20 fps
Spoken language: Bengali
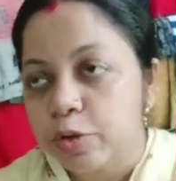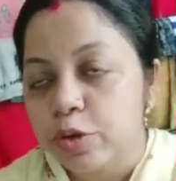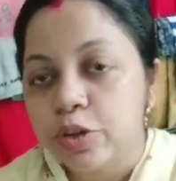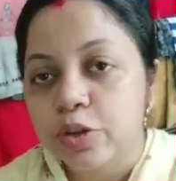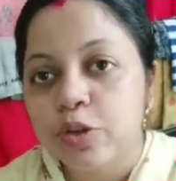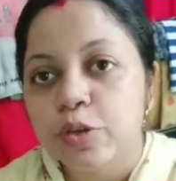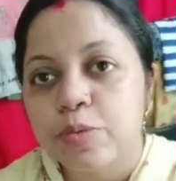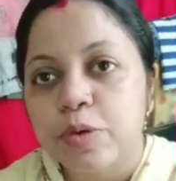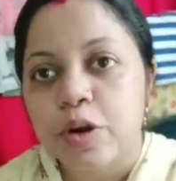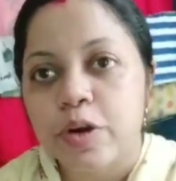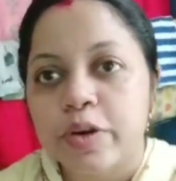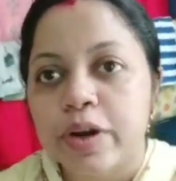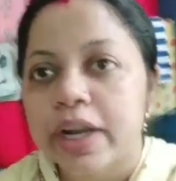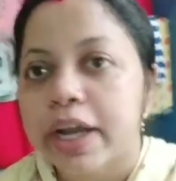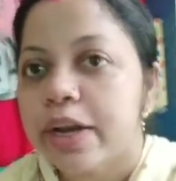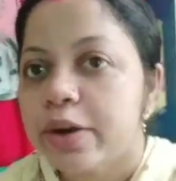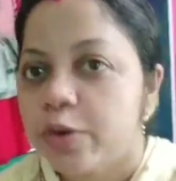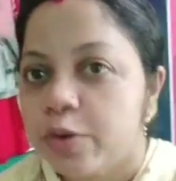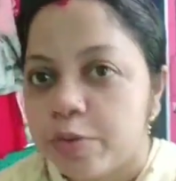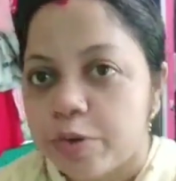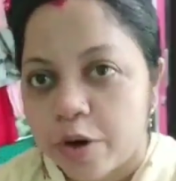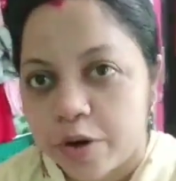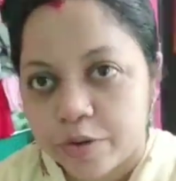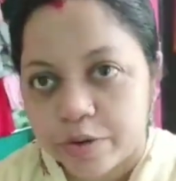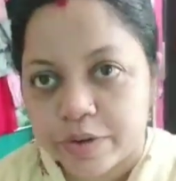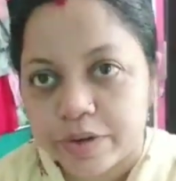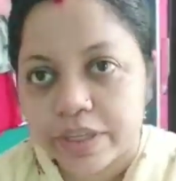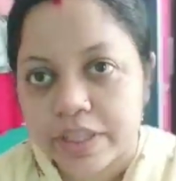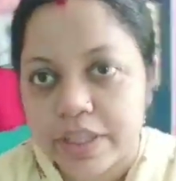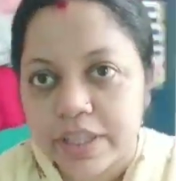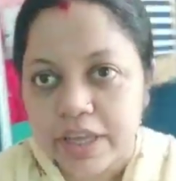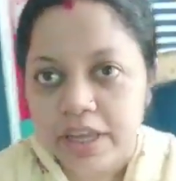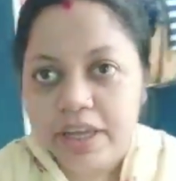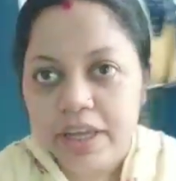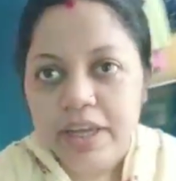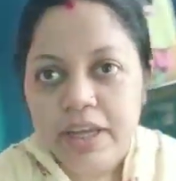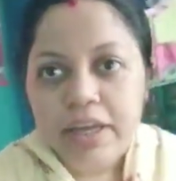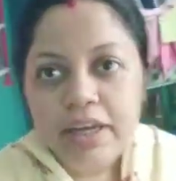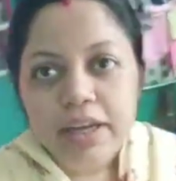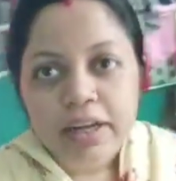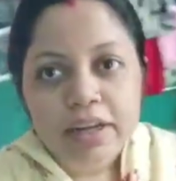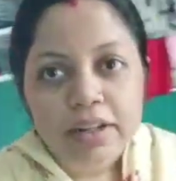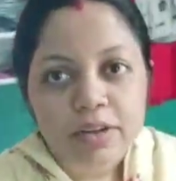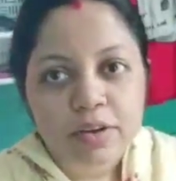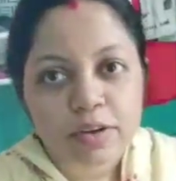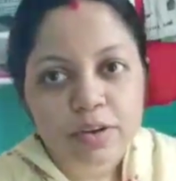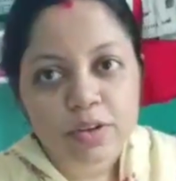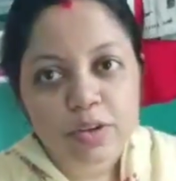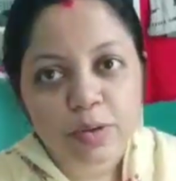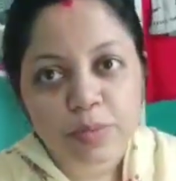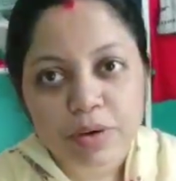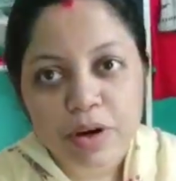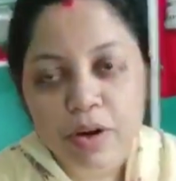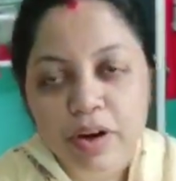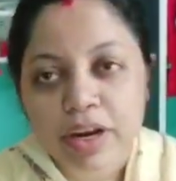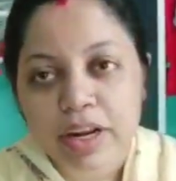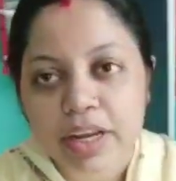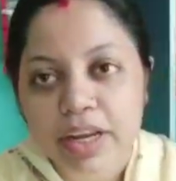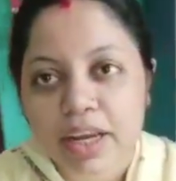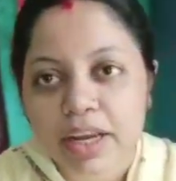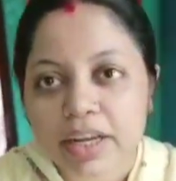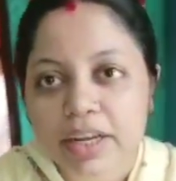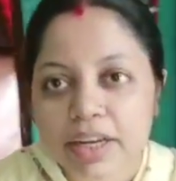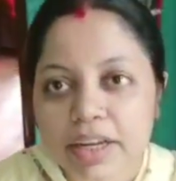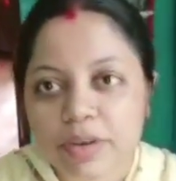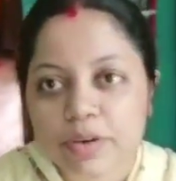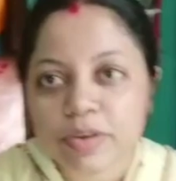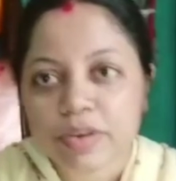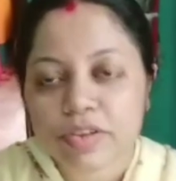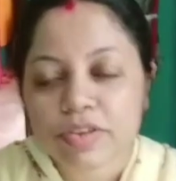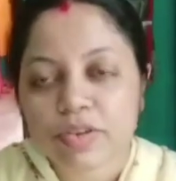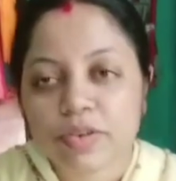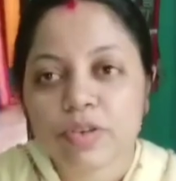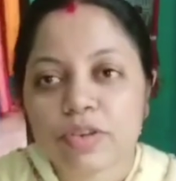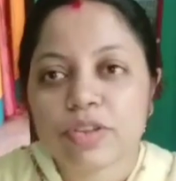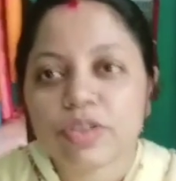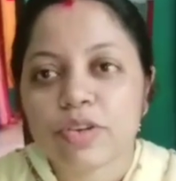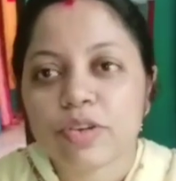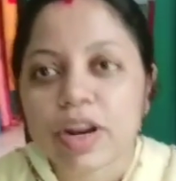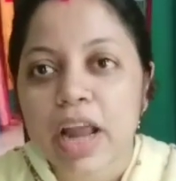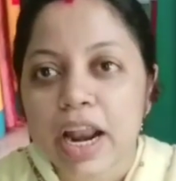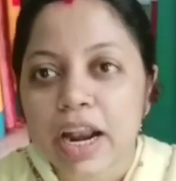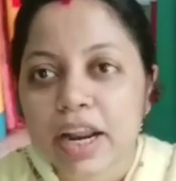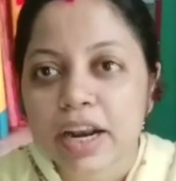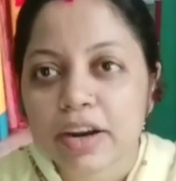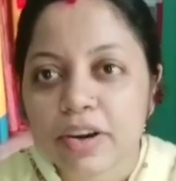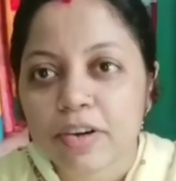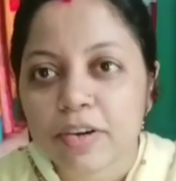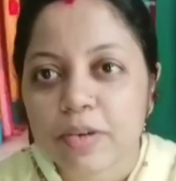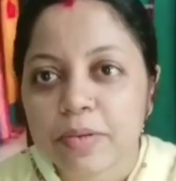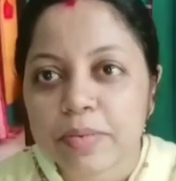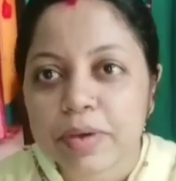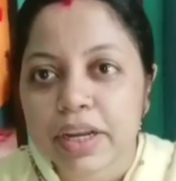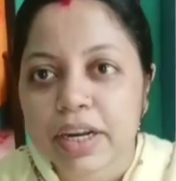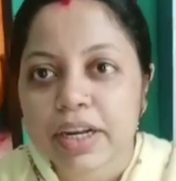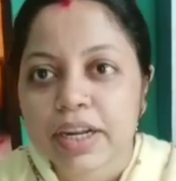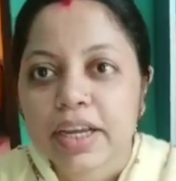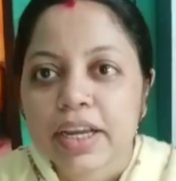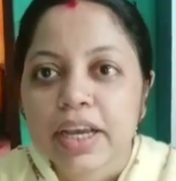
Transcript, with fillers: বন্ধু মহল একটু বড় হয়েছে তো তোমরা অনেকেই রিকোয়েস্ট করছো নানান রকমের